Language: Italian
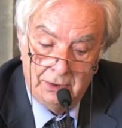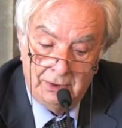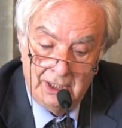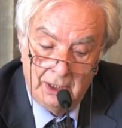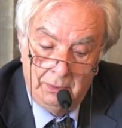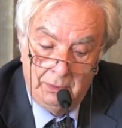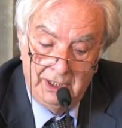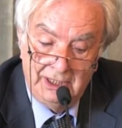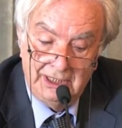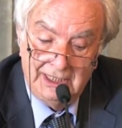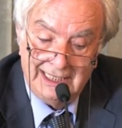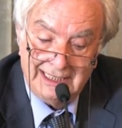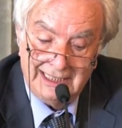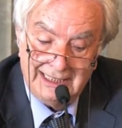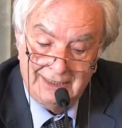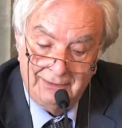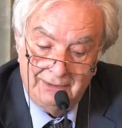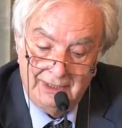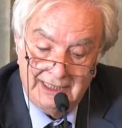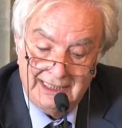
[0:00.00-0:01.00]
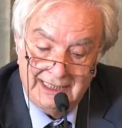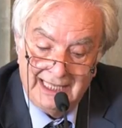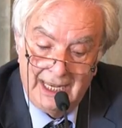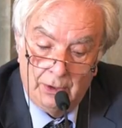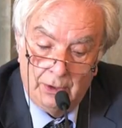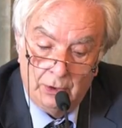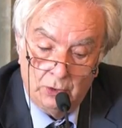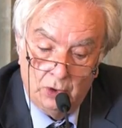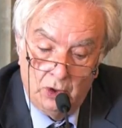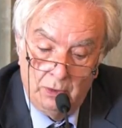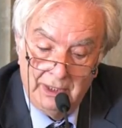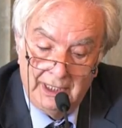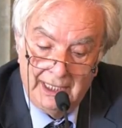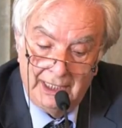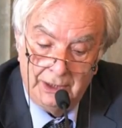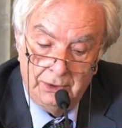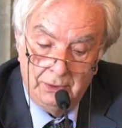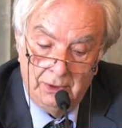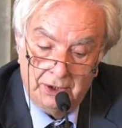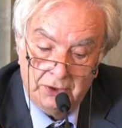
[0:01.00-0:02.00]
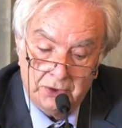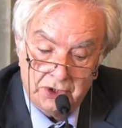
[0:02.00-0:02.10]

non è quindi l'attività economica di una